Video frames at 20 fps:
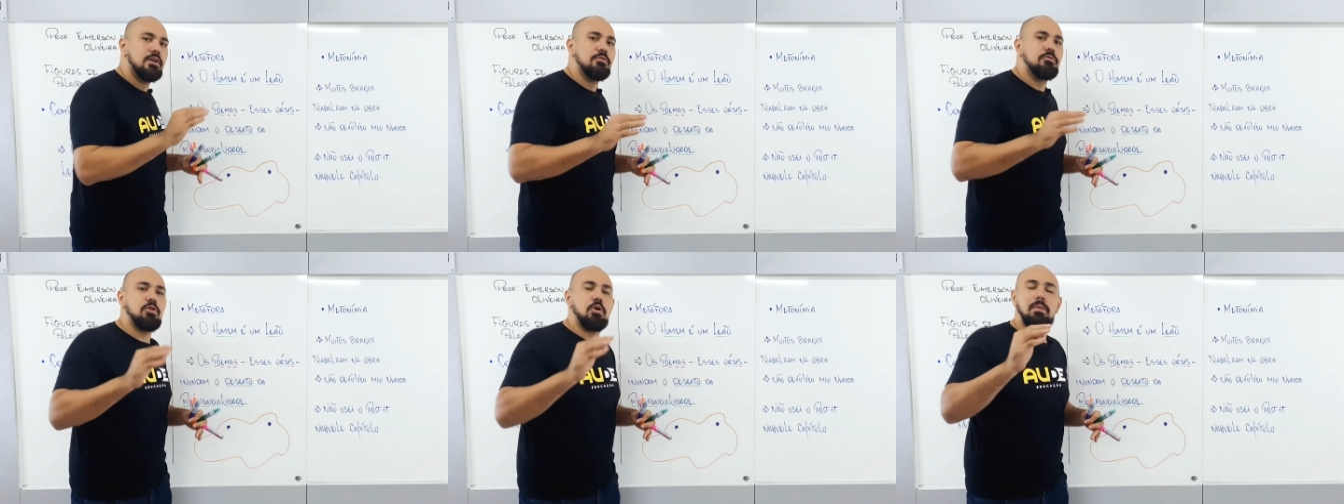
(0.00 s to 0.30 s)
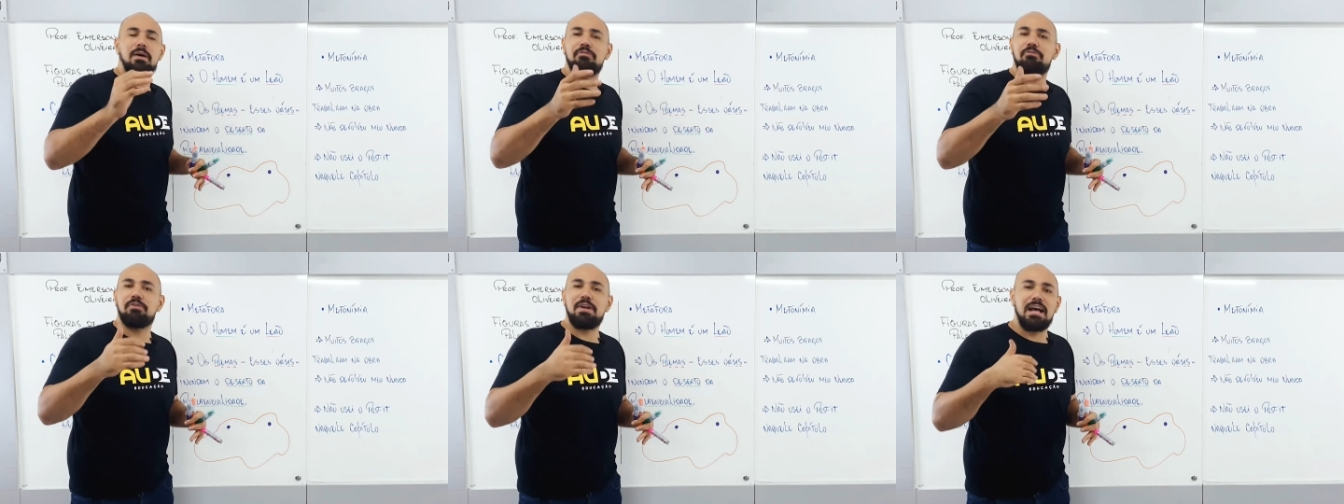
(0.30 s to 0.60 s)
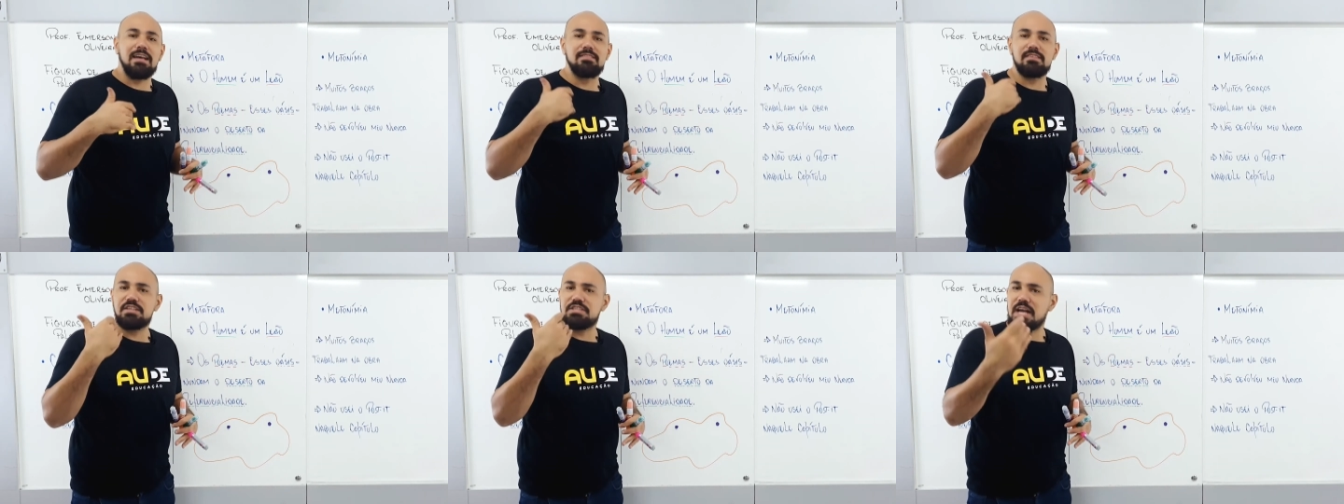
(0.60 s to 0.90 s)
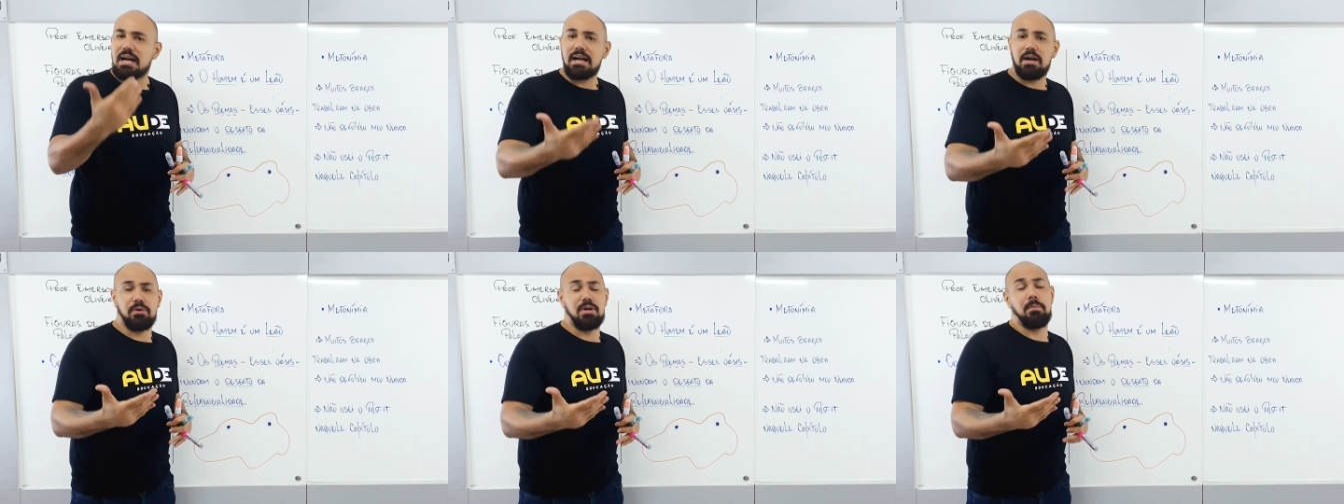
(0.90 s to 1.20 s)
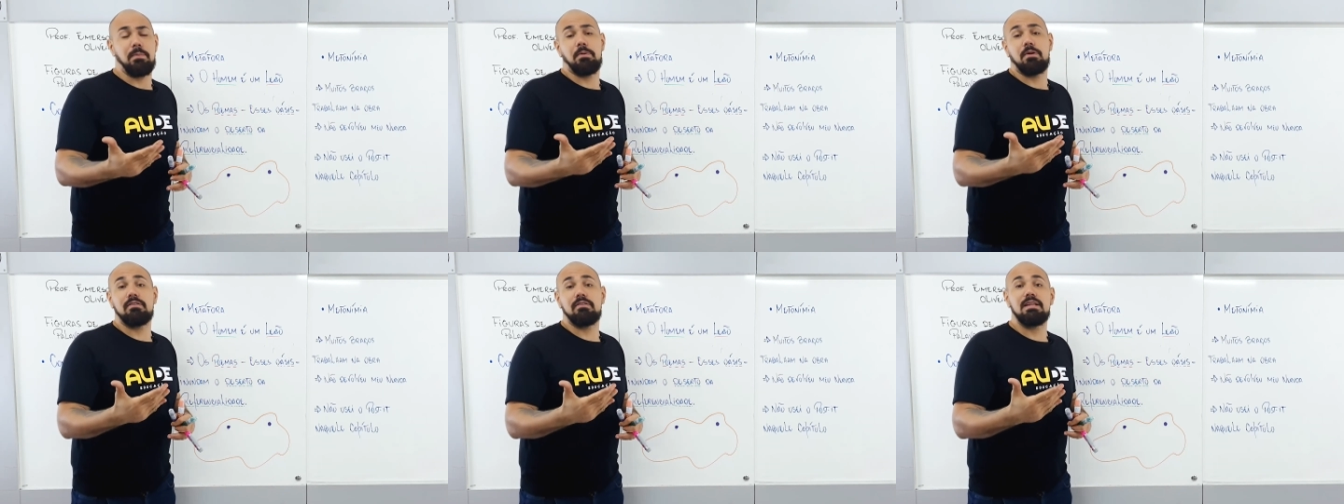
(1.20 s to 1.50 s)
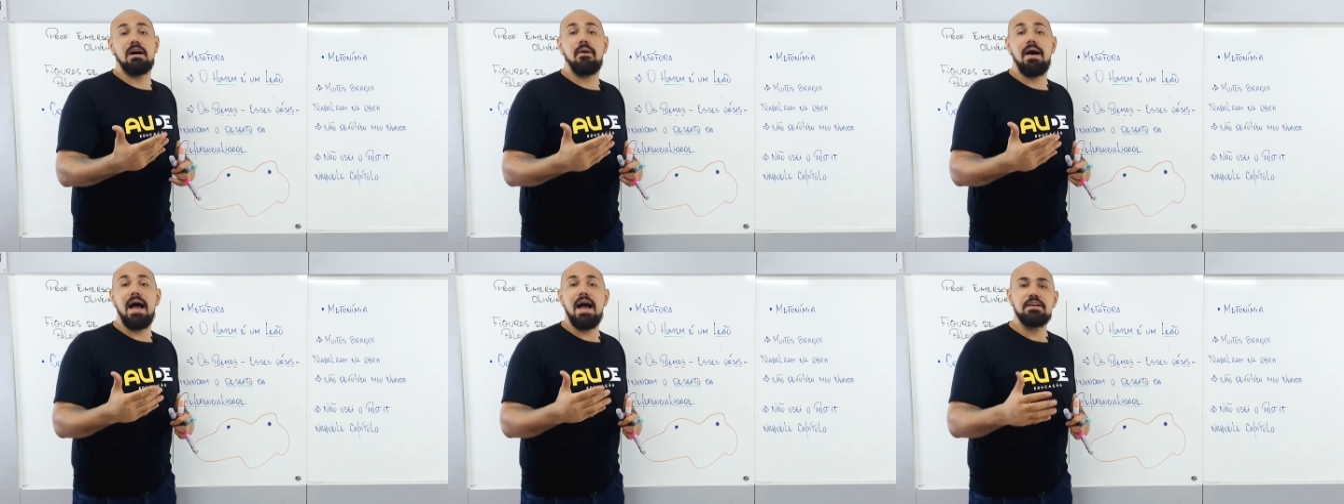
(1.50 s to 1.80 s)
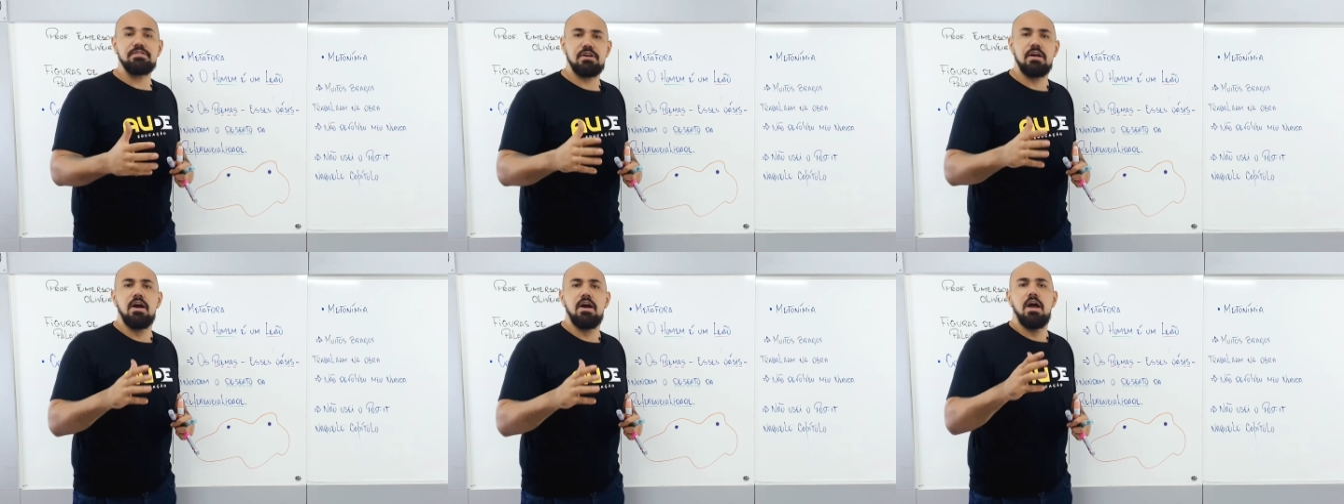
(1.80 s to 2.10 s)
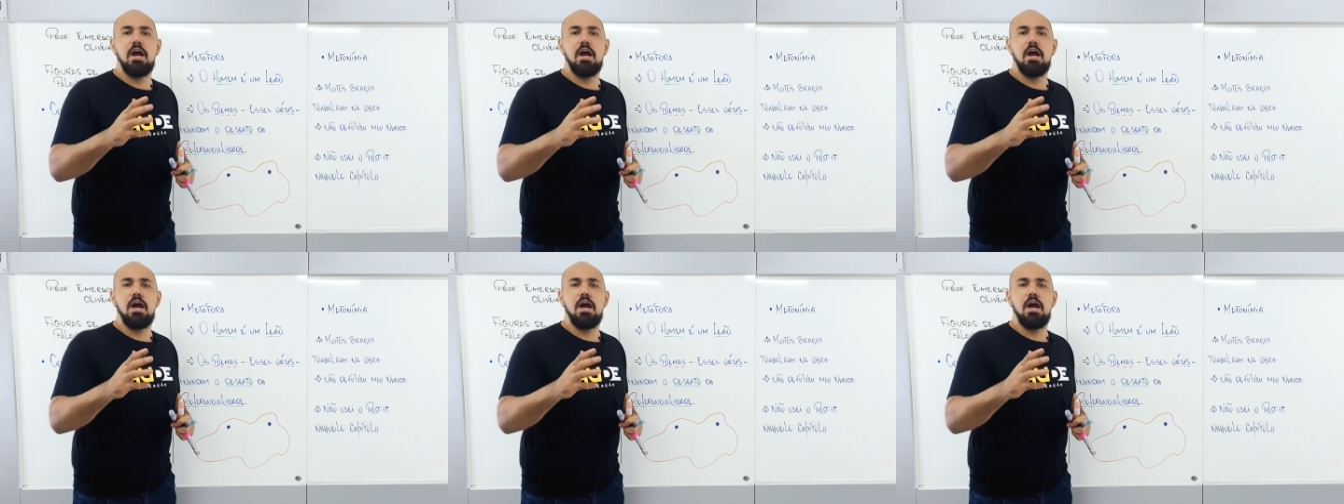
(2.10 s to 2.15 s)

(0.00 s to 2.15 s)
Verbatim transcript: Foi uma frase que já caiu na prova da UERJ,